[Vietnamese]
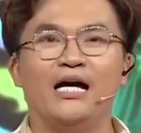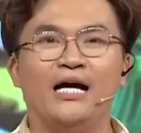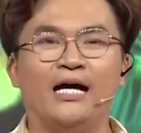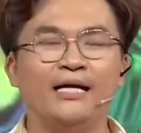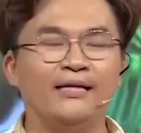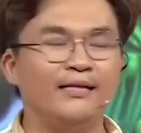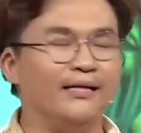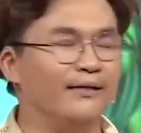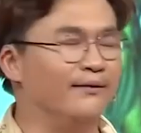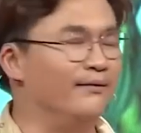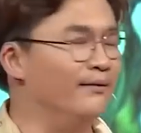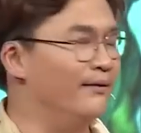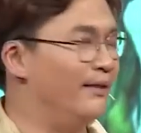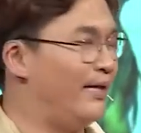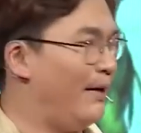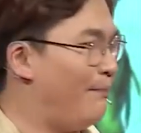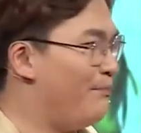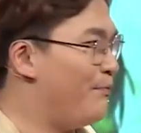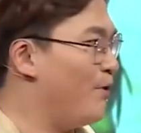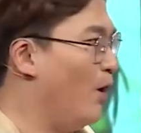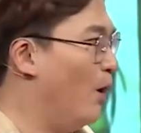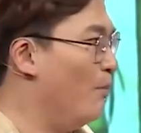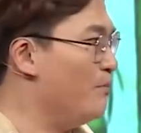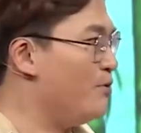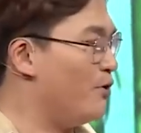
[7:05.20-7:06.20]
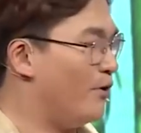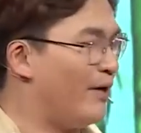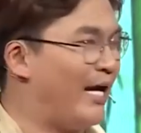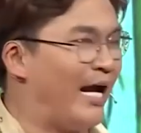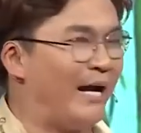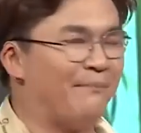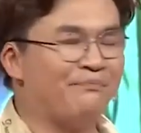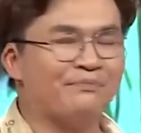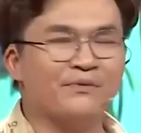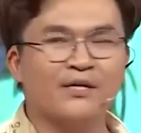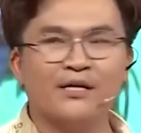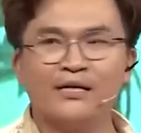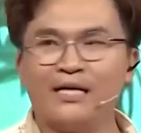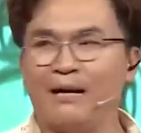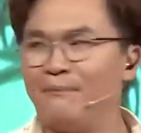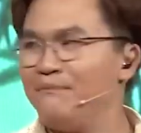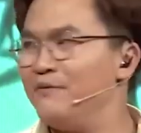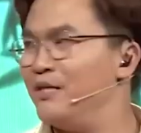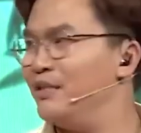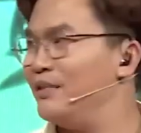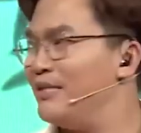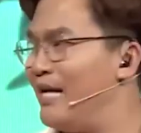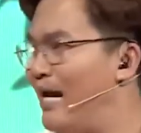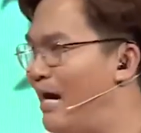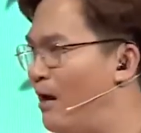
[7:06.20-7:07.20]
anh là người cấp vốn cho các em
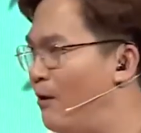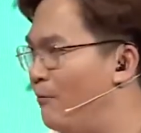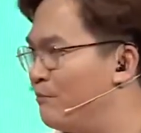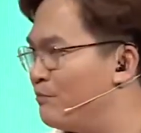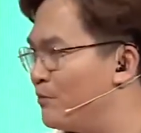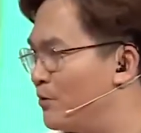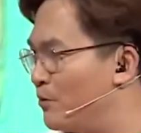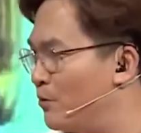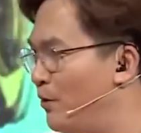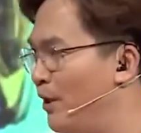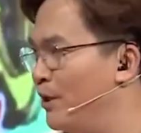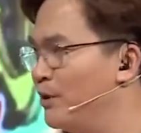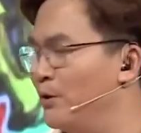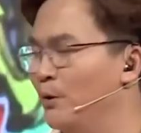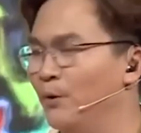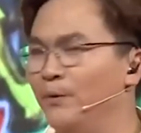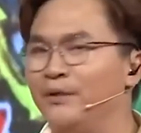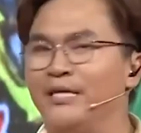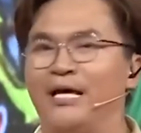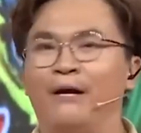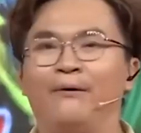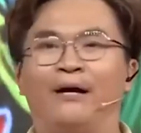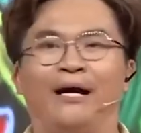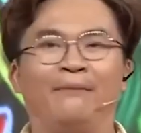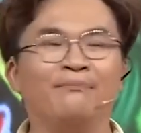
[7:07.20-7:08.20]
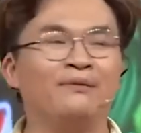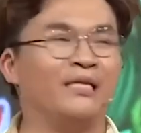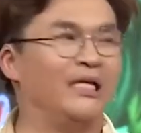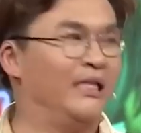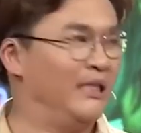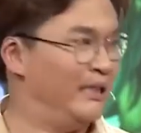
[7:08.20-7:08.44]
cấp như thế nào tùy thuộc vào cảm